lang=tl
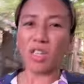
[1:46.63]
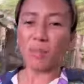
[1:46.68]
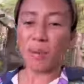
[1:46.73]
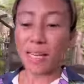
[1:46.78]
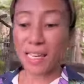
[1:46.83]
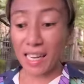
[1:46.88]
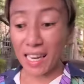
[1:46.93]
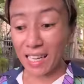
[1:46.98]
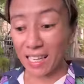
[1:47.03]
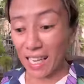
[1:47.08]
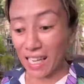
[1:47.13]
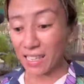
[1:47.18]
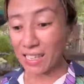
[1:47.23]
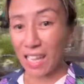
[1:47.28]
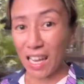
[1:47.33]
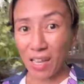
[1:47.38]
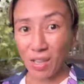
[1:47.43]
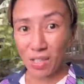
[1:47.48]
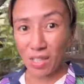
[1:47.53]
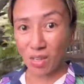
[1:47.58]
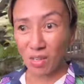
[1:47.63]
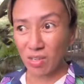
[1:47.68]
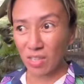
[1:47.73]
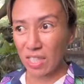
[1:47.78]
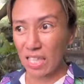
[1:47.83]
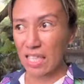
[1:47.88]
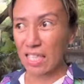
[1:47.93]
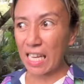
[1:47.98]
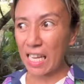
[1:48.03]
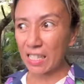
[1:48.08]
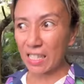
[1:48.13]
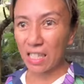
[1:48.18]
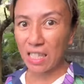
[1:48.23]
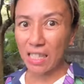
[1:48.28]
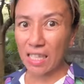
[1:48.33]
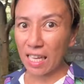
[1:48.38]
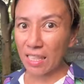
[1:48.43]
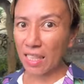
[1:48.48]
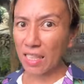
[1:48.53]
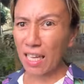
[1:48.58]
magkalkal tayo sa kusina. Tingnan
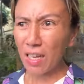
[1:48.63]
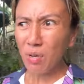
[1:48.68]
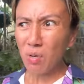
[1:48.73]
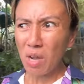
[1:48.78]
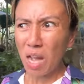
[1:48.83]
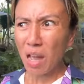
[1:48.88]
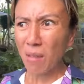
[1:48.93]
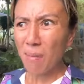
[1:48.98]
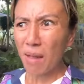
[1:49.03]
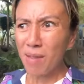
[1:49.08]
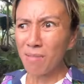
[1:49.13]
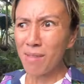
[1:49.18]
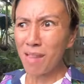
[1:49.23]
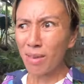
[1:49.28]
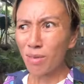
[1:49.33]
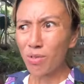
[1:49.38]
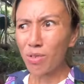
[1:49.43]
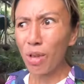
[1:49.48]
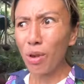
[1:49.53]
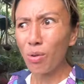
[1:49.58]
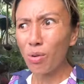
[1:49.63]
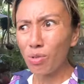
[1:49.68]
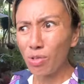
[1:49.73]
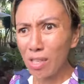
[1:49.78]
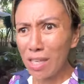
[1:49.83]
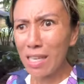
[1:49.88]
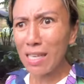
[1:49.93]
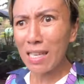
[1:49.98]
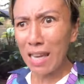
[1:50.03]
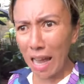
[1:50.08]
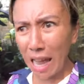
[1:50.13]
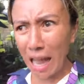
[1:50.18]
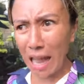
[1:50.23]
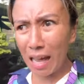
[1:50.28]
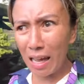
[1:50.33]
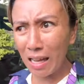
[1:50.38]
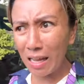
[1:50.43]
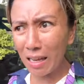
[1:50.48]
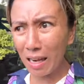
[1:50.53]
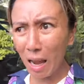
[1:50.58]
natin, ano nga ba ang meron sa kusina
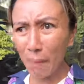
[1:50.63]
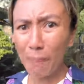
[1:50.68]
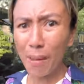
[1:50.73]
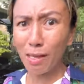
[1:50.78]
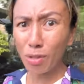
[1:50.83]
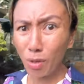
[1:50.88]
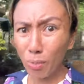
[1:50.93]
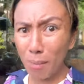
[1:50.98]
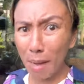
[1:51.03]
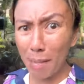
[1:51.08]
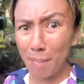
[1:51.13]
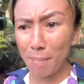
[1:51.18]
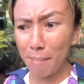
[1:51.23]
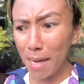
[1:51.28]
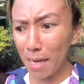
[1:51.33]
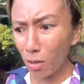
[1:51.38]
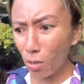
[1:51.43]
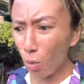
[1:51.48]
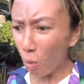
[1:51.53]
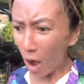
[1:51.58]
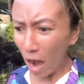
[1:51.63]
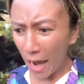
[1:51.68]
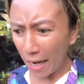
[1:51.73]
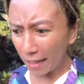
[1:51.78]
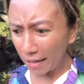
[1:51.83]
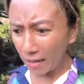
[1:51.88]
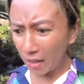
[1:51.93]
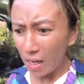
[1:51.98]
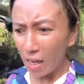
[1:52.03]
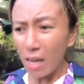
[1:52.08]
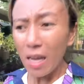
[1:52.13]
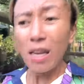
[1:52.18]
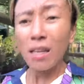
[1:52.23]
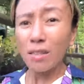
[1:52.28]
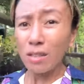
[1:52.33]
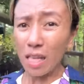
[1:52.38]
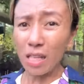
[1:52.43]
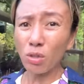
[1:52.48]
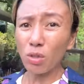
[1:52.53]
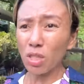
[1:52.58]
kapag November 1?
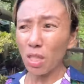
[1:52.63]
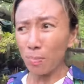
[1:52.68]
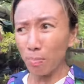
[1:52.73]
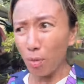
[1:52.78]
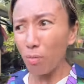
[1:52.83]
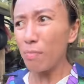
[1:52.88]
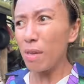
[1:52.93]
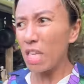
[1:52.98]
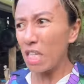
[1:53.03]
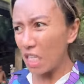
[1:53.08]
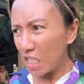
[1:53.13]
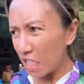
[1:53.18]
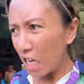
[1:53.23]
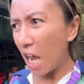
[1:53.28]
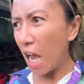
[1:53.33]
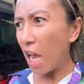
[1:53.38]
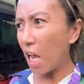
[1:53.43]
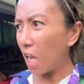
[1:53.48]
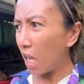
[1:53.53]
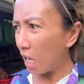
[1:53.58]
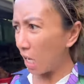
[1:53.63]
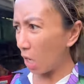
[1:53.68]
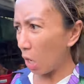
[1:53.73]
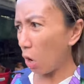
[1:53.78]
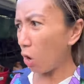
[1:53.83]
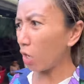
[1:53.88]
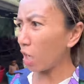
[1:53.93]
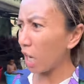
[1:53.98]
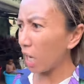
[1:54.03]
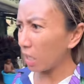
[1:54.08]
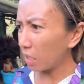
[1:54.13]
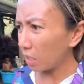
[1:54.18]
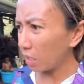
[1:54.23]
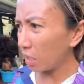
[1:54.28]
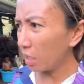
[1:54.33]
dito sa probinsya. Alright.